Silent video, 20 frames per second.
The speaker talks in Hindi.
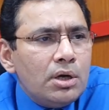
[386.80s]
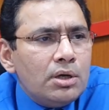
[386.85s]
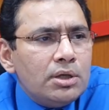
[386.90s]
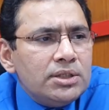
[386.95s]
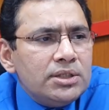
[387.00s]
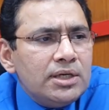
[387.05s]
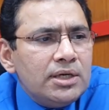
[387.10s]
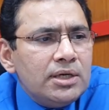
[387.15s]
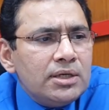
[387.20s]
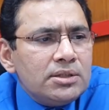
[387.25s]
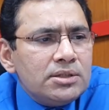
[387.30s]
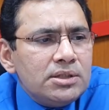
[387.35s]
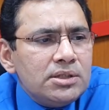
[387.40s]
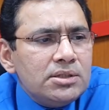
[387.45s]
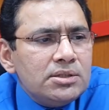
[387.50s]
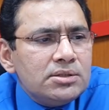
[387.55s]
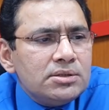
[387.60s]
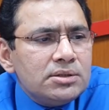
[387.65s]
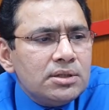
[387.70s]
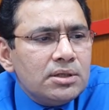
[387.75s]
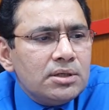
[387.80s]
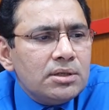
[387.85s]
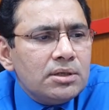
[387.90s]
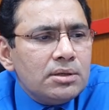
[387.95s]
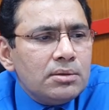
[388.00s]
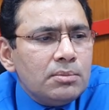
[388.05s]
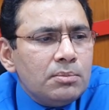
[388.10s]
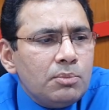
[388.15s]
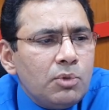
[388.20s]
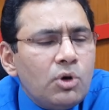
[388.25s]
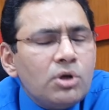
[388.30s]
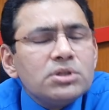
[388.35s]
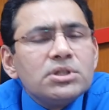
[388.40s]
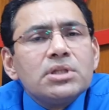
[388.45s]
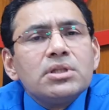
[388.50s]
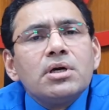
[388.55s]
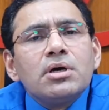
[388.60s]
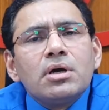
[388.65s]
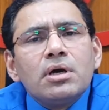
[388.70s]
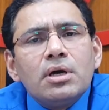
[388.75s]
ये एक चीज़ बहुत
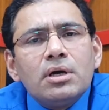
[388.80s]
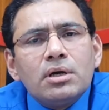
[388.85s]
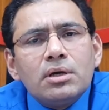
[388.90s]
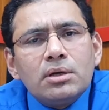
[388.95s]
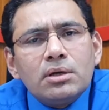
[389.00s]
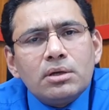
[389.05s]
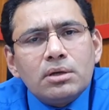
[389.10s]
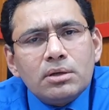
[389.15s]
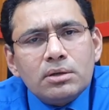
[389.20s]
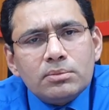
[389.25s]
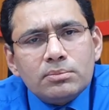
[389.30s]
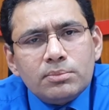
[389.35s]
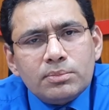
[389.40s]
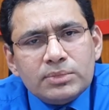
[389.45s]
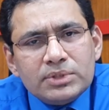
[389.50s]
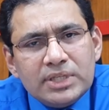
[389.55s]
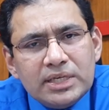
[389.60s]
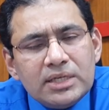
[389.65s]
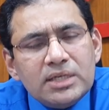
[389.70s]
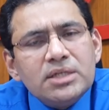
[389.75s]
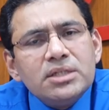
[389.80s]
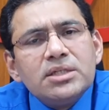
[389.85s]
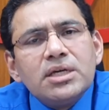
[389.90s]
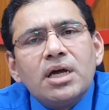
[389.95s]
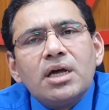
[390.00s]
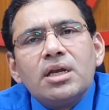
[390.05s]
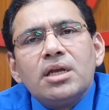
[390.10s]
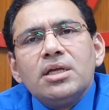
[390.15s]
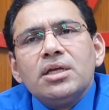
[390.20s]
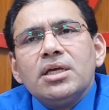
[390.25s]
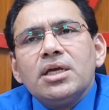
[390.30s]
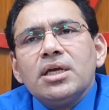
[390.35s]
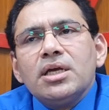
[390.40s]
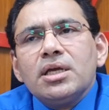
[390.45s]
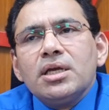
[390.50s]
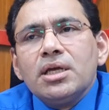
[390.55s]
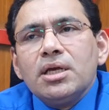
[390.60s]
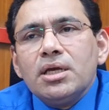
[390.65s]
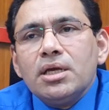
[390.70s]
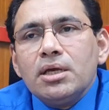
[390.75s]
ज़्यादा देखी जा रही है
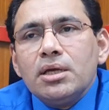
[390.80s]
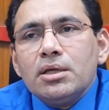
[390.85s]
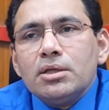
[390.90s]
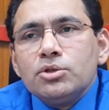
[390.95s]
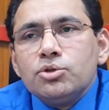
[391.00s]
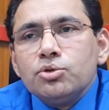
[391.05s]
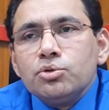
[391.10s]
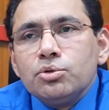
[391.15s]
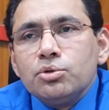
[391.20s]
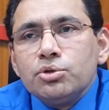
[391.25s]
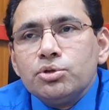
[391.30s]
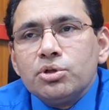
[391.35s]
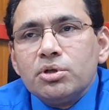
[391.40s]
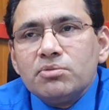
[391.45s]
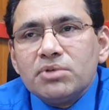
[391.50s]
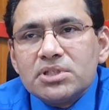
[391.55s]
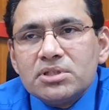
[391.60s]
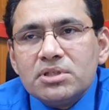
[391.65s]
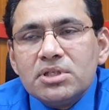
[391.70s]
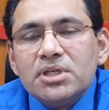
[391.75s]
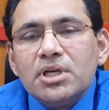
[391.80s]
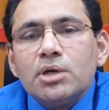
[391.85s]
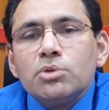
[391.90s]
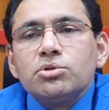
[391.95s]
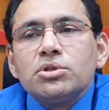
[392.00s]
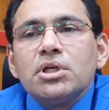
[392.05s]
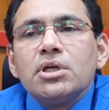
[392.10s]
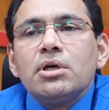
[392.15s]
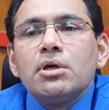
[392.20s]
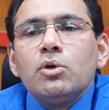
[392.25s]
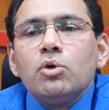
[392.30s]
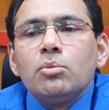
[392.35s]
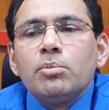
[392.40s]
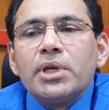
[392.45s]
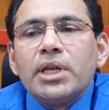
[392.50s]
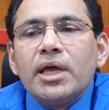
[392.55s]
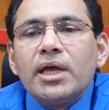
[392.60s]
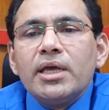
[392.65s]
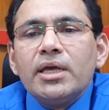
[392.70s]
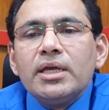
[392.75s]
कि जो यूनिवर्सिटी है उसके
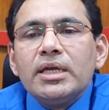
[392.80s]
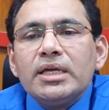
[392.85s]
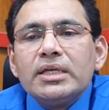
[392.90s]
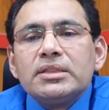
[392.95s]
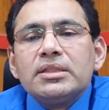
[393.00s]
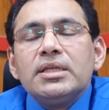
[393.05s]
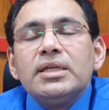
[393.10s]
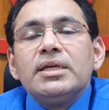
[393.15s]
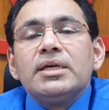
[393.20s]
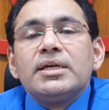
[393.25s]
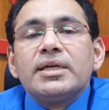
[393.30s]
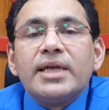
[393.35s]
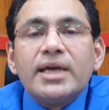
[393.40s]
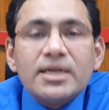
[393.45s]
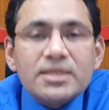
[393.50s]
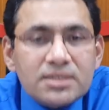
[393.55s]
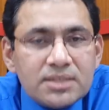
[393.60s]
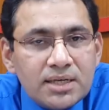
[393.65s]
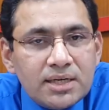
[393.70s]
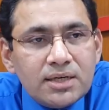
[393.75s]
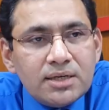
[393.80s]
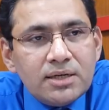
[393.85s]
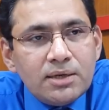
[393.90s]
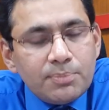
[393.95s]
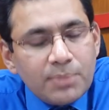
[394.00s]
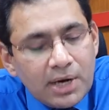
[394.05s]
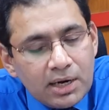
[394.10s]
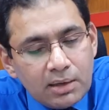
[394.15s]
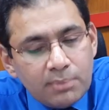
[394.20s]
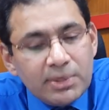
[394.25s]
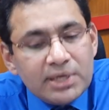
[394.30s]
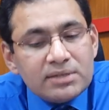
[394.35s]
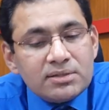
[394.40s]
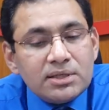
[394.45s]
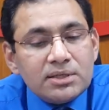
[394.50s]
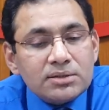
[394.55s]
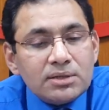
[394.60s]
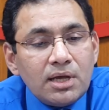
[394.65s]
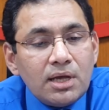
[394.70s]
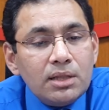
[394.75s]
एलोमनाए कितने अटैच हैं डिपार्टमेंट्स
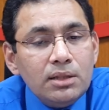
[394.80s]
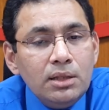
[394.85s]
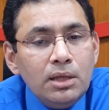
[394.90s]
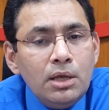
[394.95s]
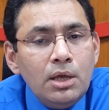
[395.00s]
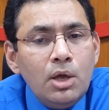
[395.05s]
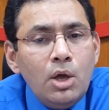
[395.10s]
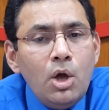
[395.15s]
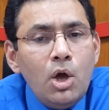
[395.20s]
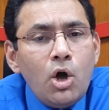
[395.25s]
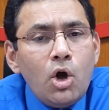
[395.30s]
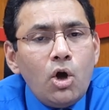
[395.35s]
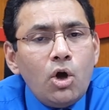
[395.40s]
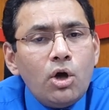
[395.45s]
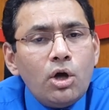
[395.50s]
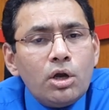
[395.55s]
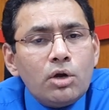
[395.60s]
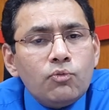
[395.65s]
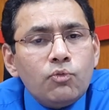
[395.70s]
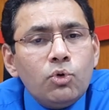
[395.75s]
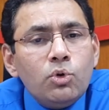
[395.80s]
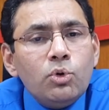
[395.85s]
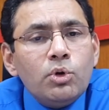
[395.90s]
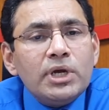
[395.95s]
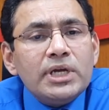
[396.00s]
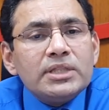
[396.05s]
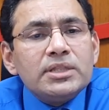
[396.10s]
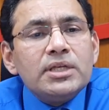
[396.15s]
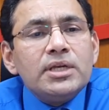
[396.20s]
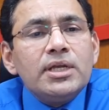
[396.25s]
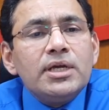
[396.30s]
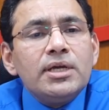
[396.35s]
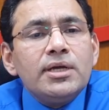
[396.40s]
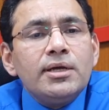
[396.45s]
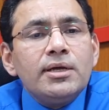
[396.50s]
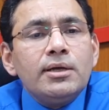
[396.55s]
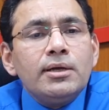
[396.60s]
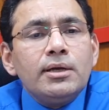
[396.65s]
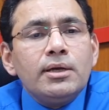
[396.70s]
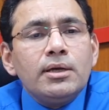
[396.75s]
के साथ और वो कितना
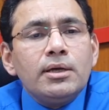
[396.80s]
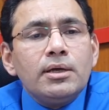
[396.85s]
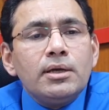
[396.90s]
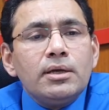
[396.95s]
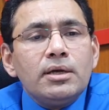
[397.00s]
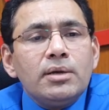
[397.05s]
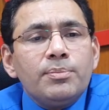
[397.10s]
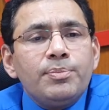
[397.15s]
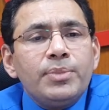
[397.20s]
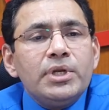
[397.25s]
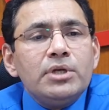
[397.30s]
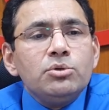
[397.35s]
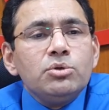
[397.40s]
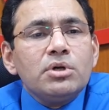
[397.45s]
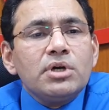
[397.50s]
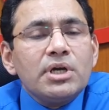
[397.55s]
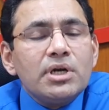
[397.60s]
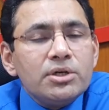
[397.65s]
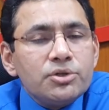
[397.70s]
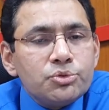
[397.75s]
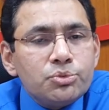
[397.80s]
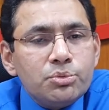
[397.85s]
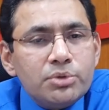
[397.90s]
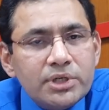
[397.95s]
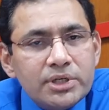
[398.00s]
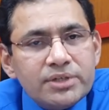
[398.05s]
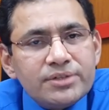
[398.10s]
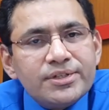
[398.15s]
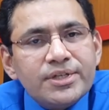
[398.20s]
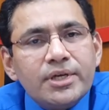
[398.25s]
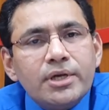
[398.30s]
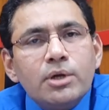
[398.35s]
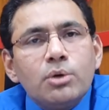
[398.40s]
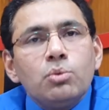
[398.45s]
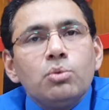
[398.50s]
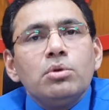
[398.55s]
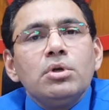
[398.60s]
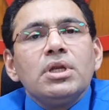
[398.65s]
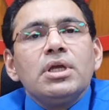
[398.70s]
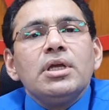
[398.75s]
अपने जो करंट स्टूडेंट्स हैं
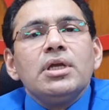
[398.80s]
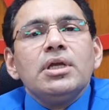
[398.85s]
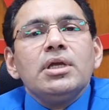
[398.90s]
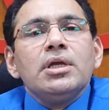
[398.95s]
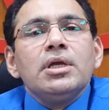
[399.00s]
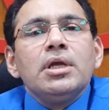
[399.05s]
उनकी